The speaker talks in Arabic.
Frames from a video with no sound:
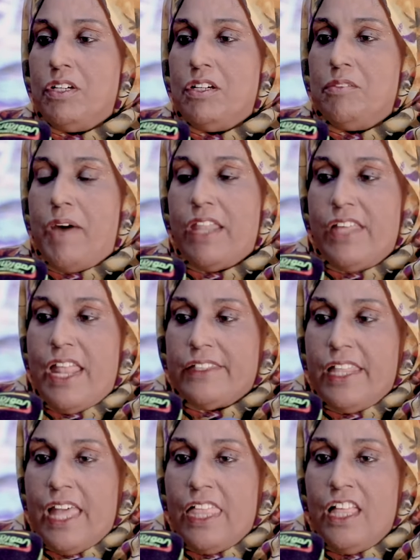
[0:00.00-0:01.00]

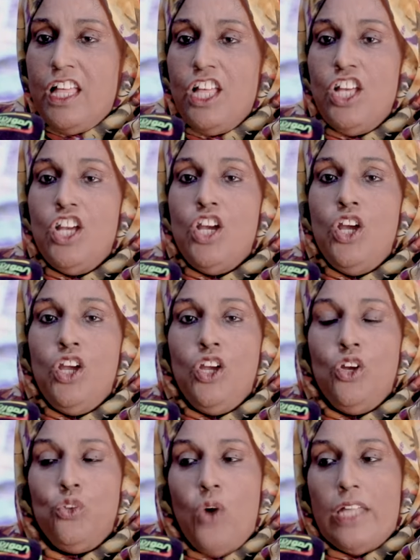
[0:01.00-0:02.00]
مهرجان هذا؟
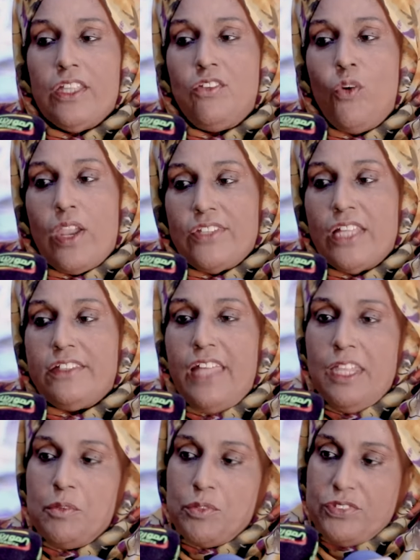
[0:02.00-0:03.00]
عاد في ورشات
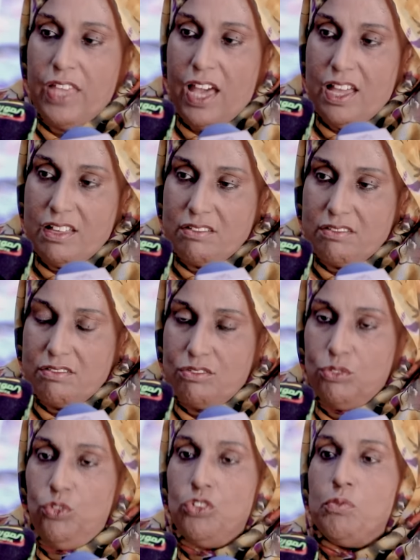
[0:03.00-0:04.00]
تعليم الموسيقى
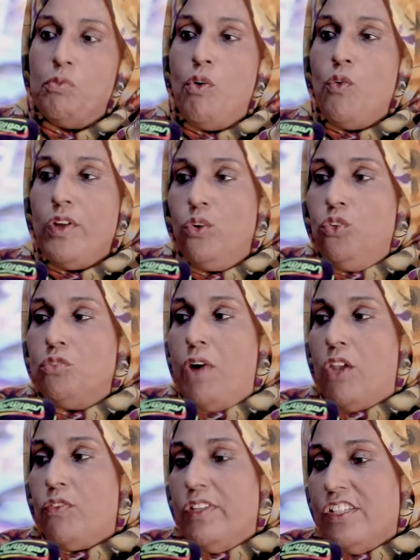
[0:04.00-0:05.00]
وتعود مموله وتعود
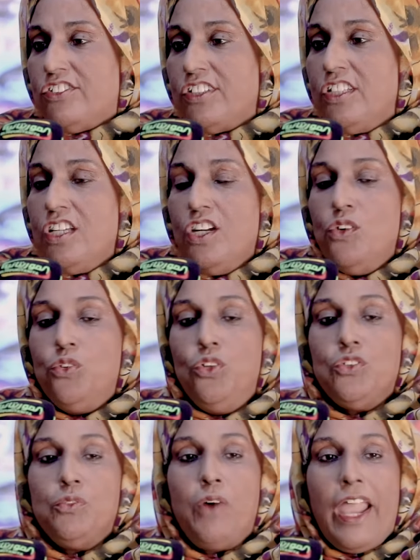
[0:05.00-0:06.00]
معروف لهالشيء
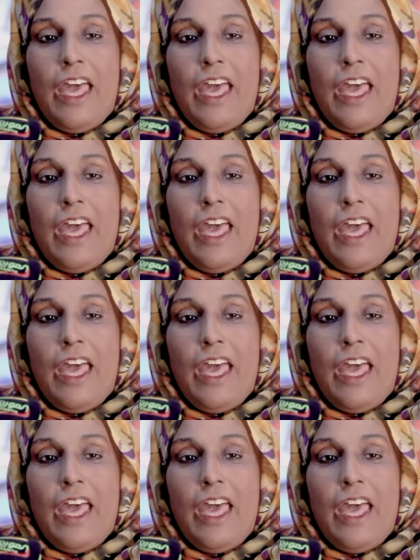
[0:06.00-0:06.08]
قطعه